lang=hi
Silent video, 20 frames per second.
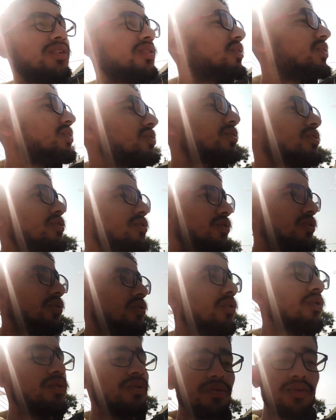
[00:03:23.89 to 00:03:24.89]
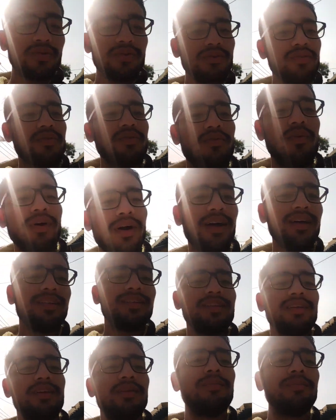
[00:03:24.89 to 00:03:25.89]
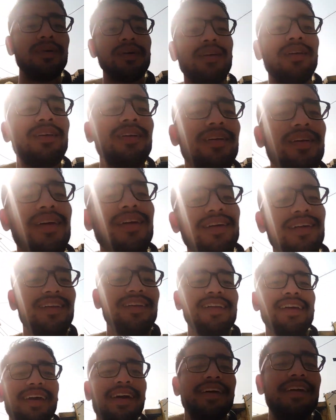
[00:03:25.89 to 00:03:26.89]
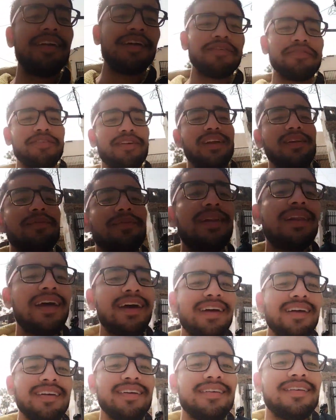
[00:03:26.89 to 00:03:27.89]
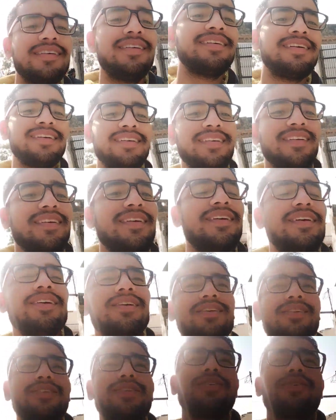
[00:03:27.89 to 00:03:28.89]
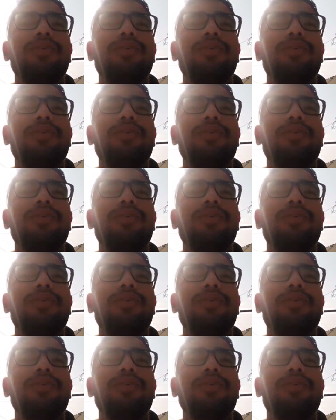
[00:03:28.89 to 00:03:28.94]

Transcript: सो so, वहाँ से हमें नया रेफरल मिला है सो